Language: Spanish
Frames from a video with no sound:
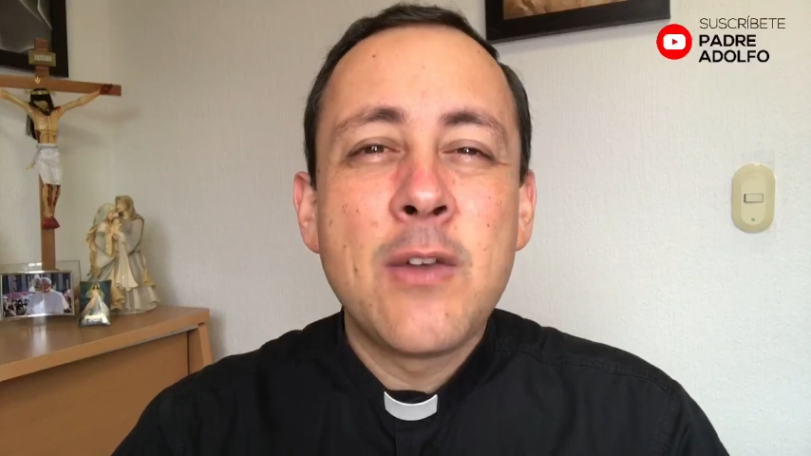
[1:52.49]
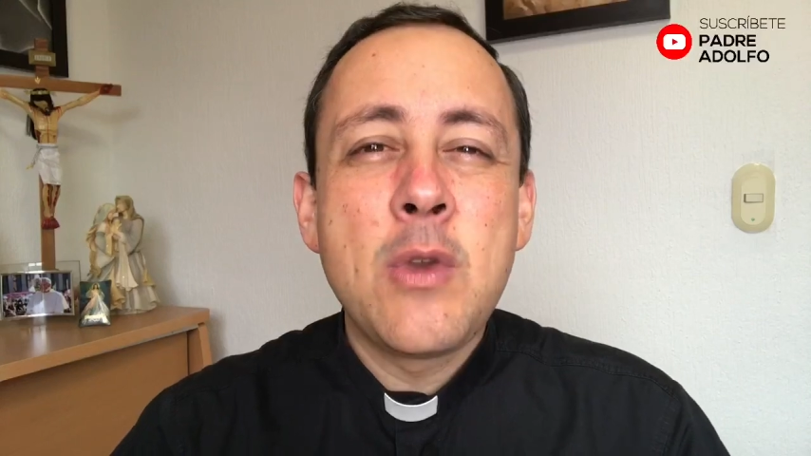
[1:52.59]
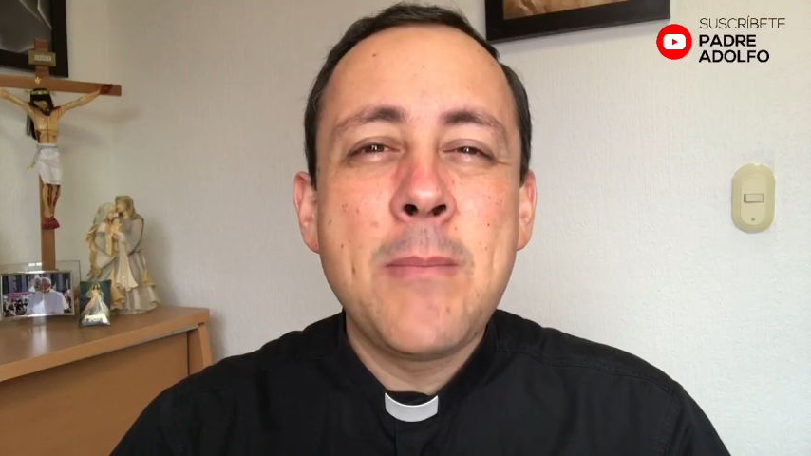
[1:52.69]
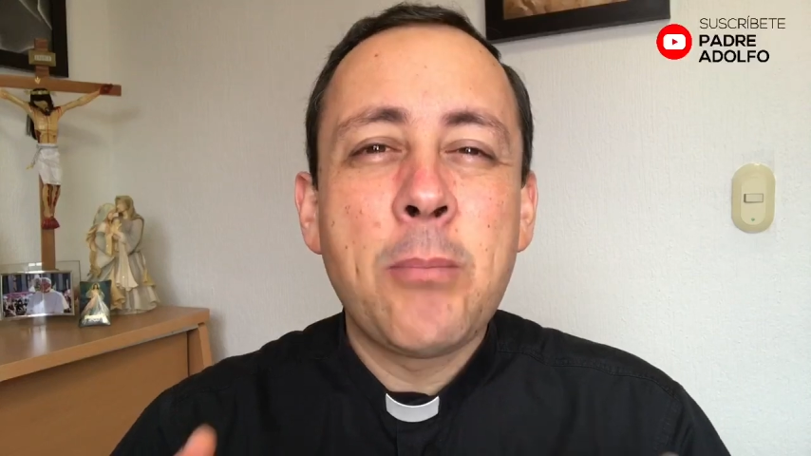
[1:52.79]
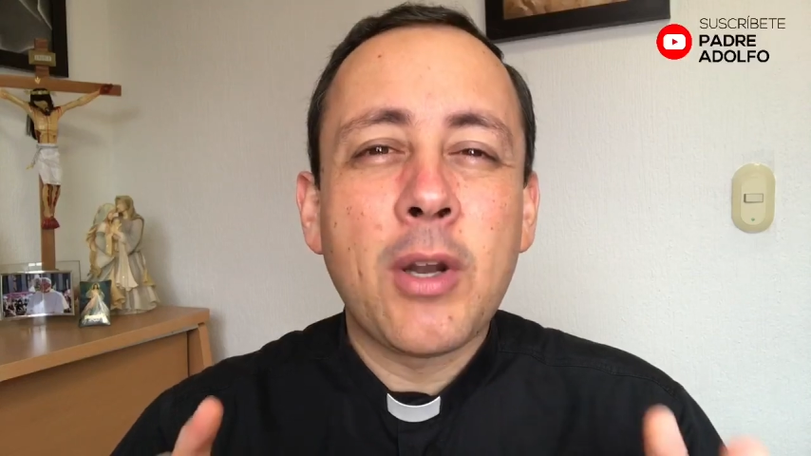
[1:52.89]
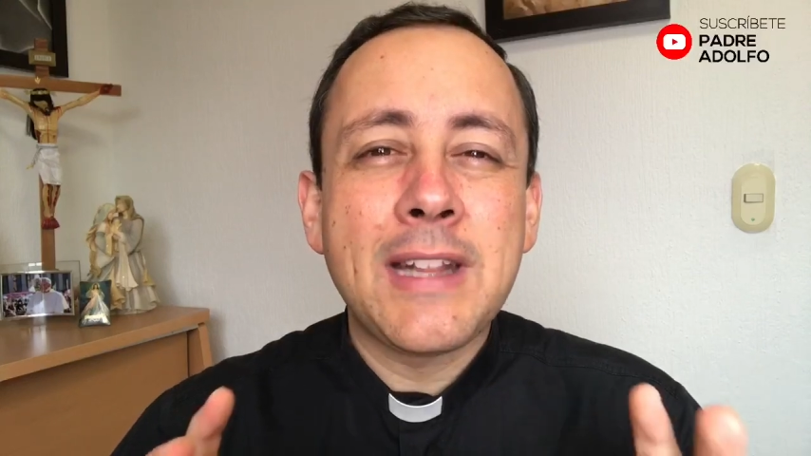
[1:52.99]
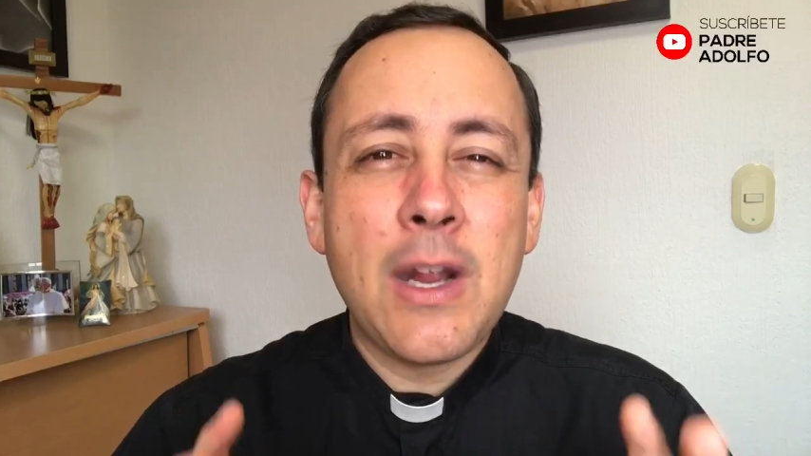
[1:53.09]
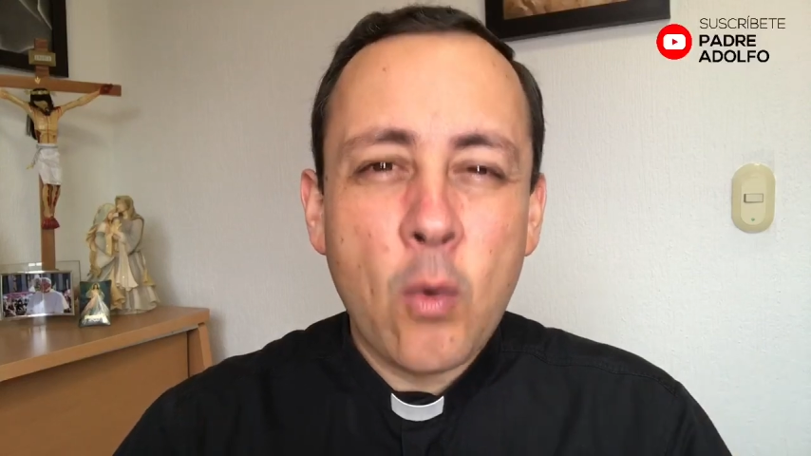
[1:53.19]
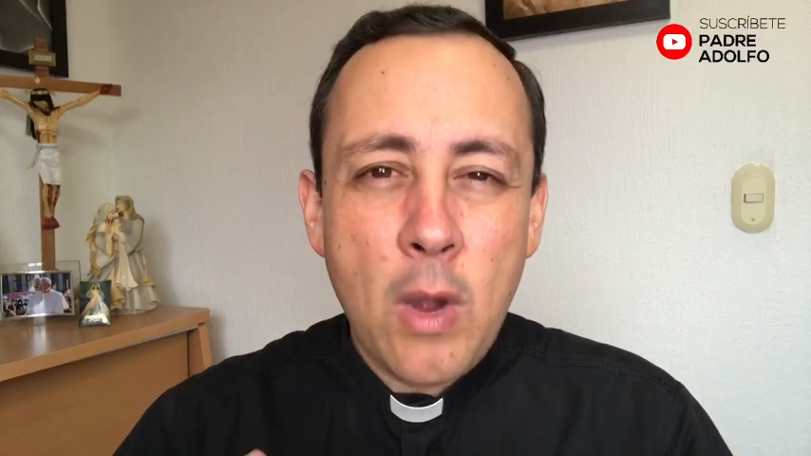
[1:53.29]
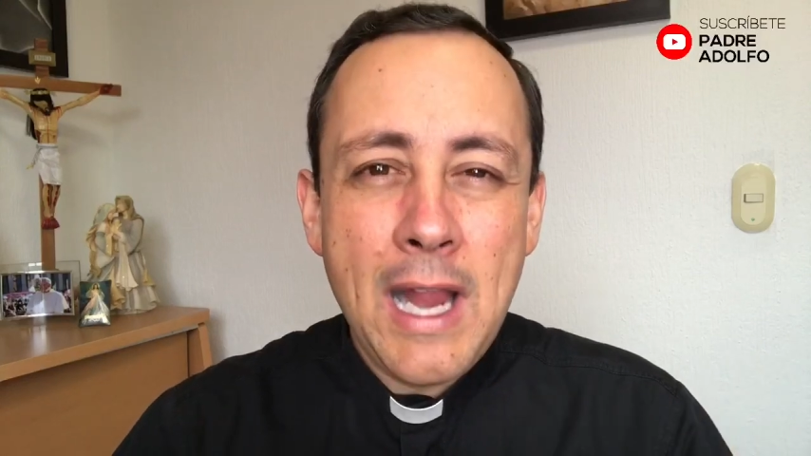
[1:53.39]
no
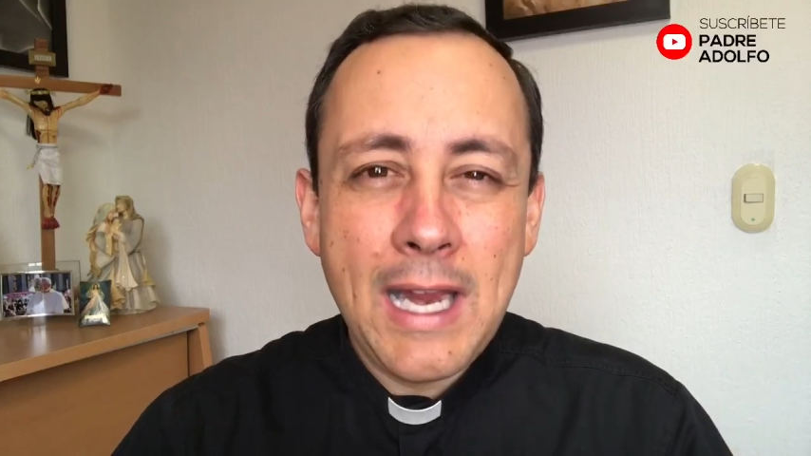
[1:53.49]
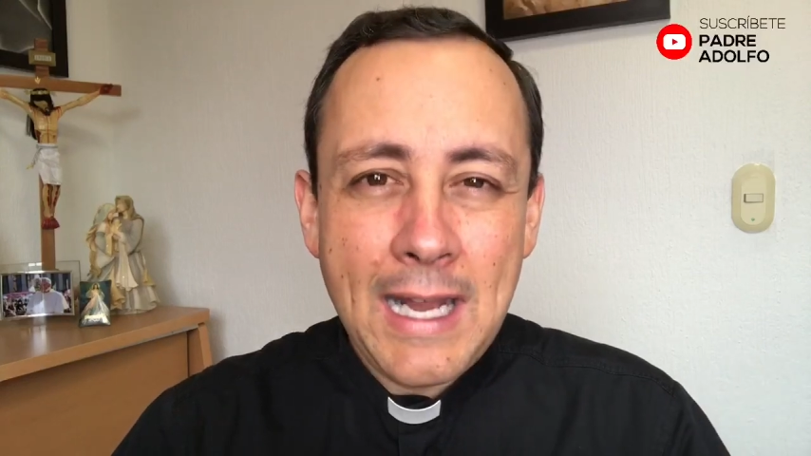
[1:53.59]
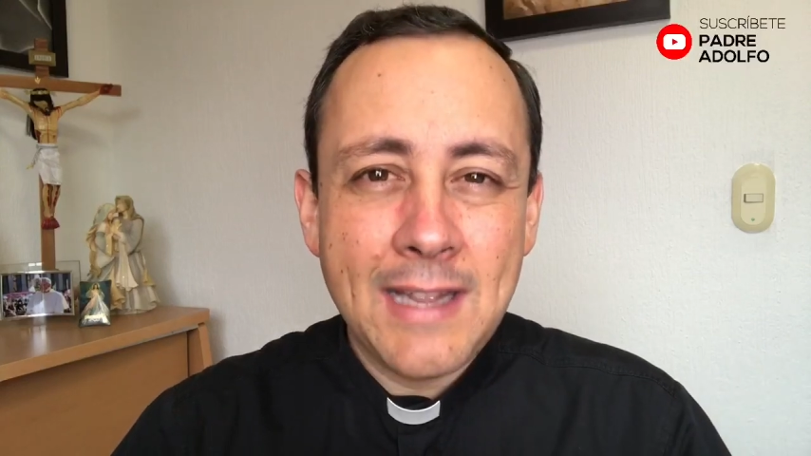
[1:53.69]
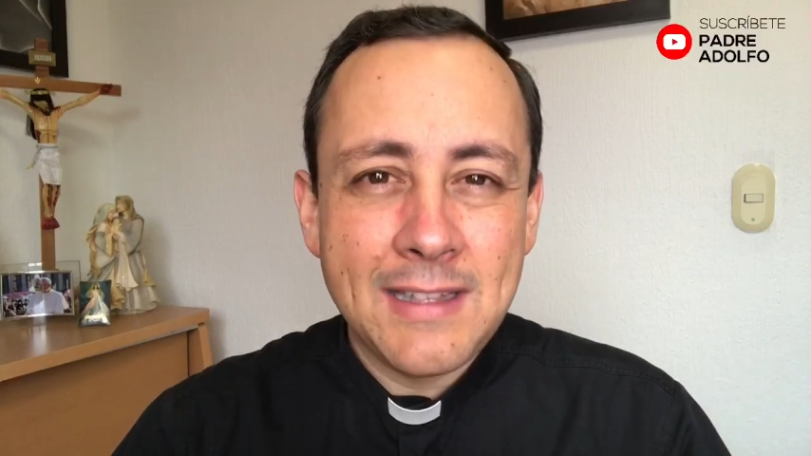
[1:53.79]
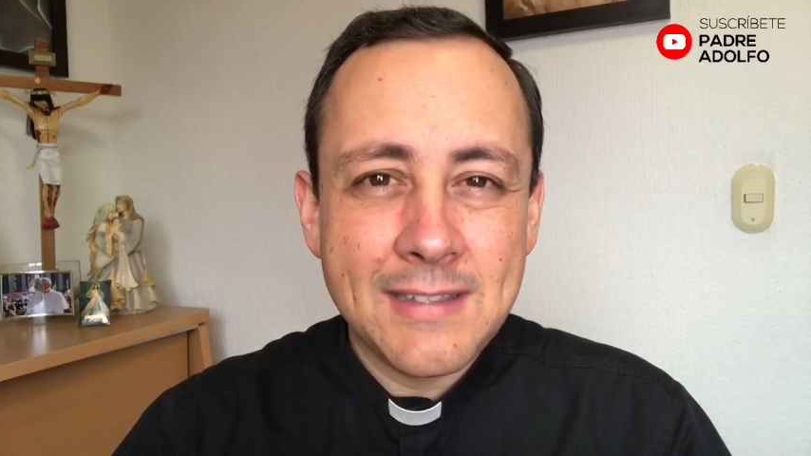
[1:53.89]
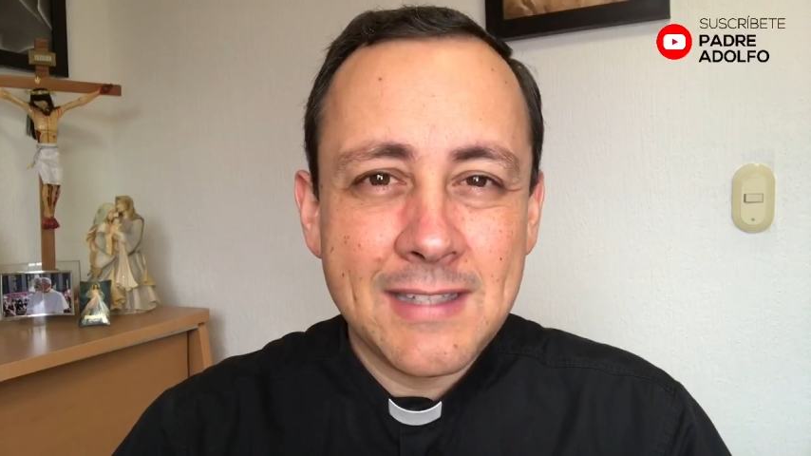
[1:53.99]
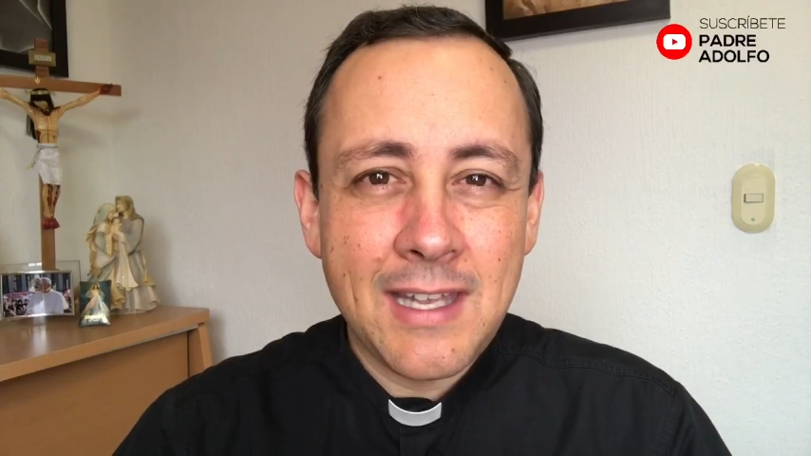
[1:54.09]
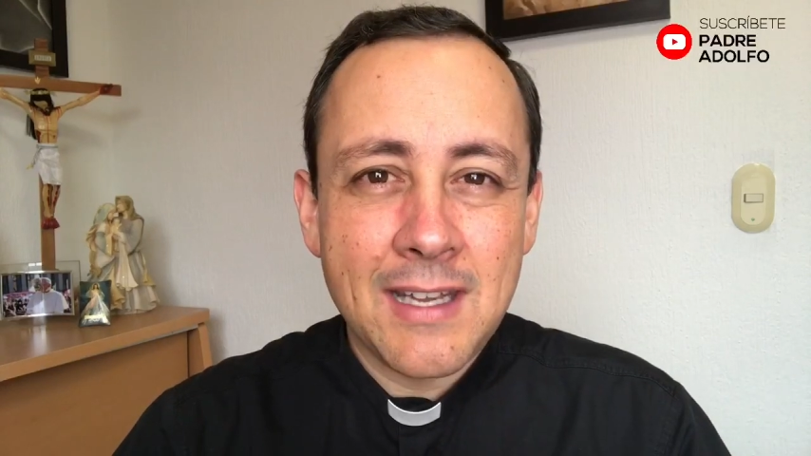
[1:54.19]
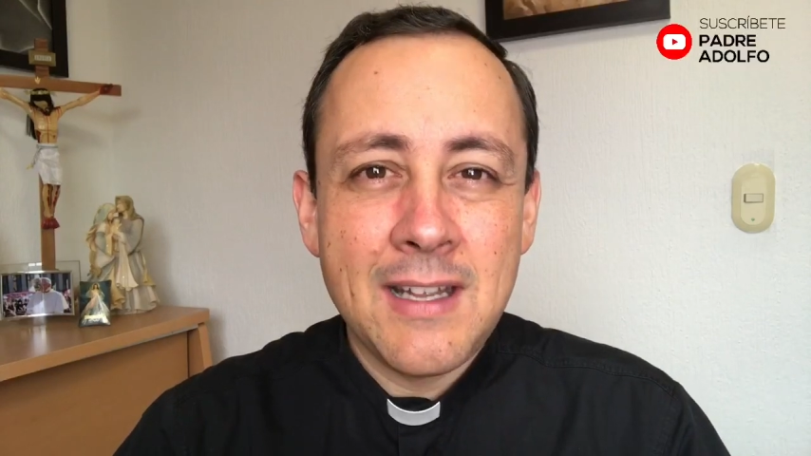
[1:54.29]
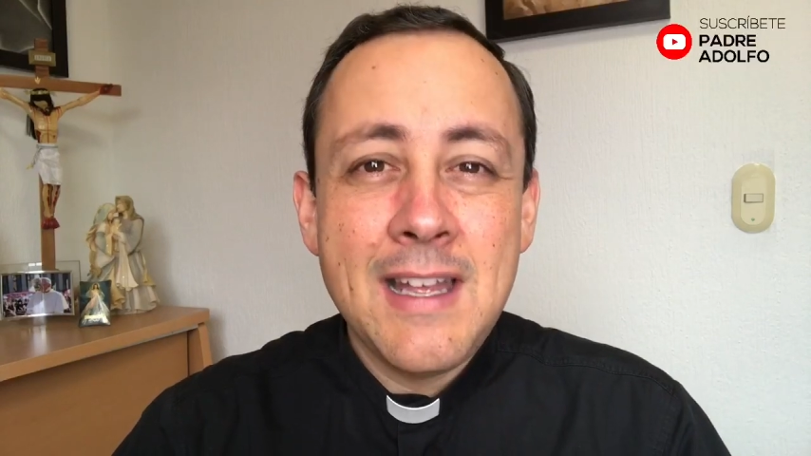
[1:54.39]
importa cuán grandes
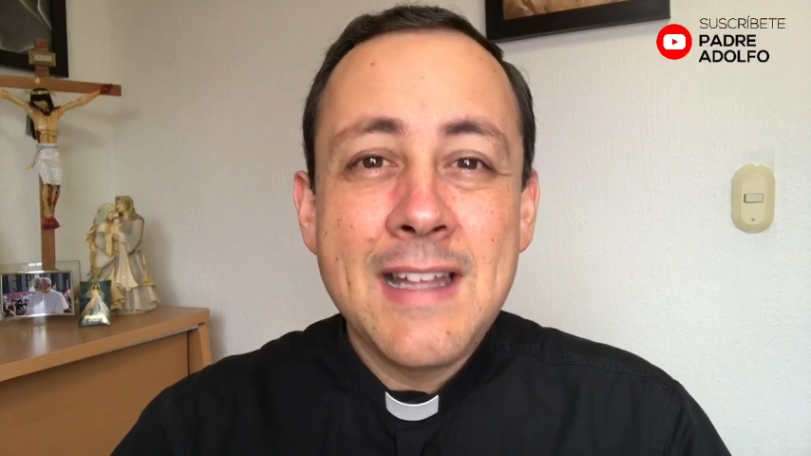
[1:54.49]
sean.